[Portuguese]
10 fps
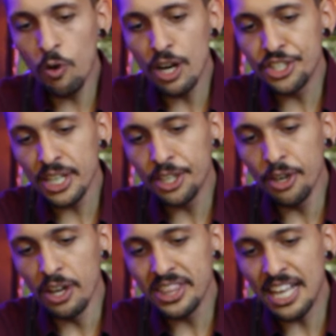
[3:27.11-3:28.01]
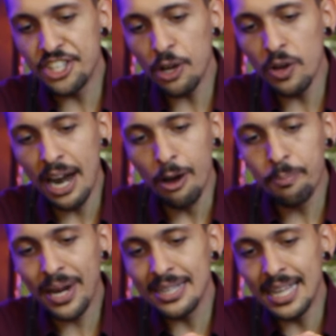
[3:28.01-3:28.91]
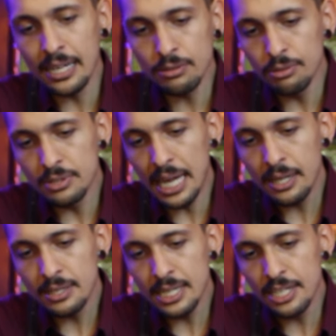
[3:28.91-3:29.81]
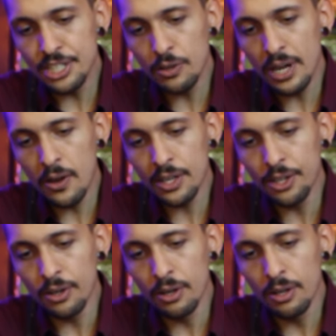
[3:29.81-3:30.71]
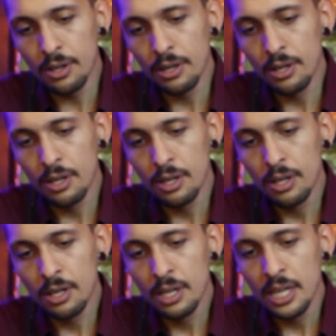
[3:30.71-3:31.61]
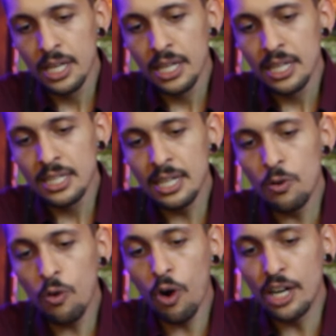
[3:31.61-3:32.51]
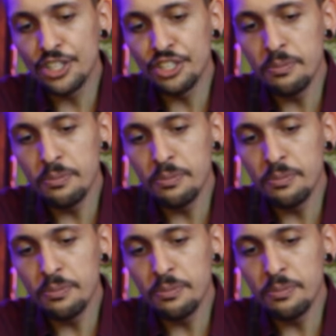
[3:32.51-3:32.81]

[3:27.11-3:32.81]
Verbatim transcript: um corte aqui, ó, na diagonal, para dentro, tá? Nessa diagonal aqui, ó. Não corte